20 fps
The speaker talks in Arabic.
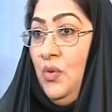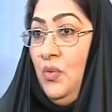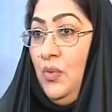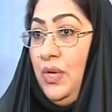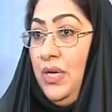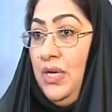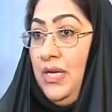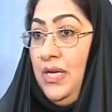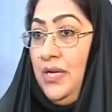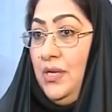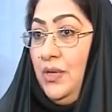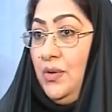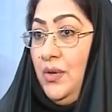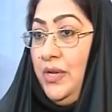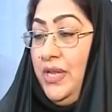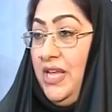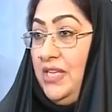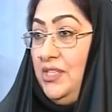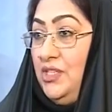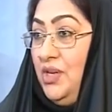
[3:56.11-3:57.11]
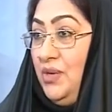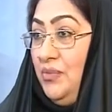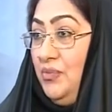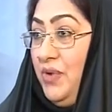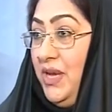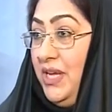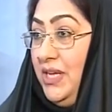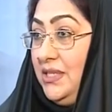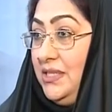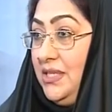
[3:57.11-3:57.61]

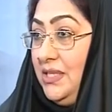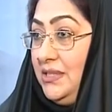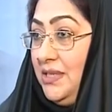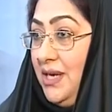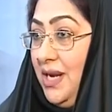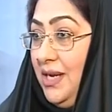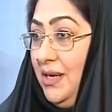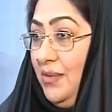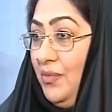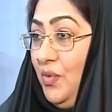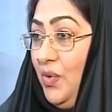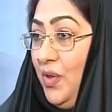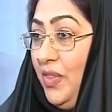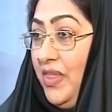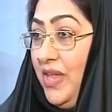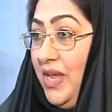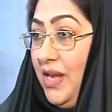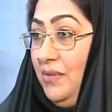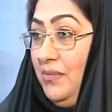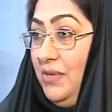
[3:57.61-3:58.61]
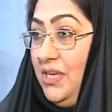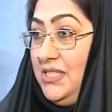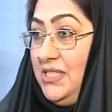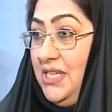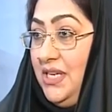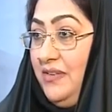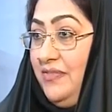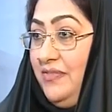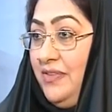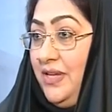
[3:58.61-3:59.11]
ورؤيتهم وهي تطرح المواضيع
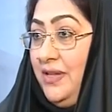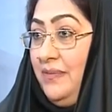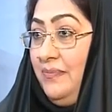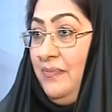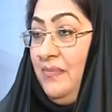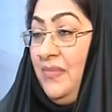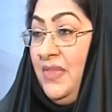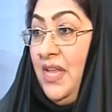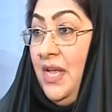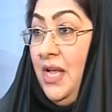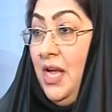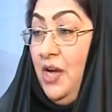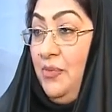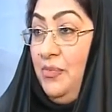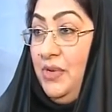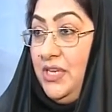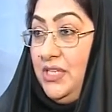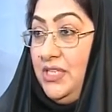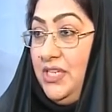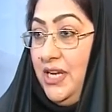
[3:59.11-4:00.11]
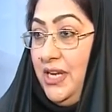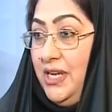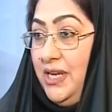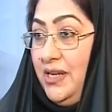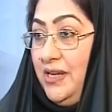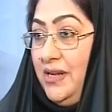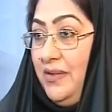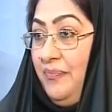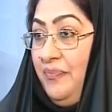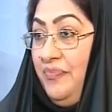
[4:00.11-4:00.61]
المختلفة أمر
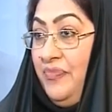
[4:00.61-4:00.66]
جيد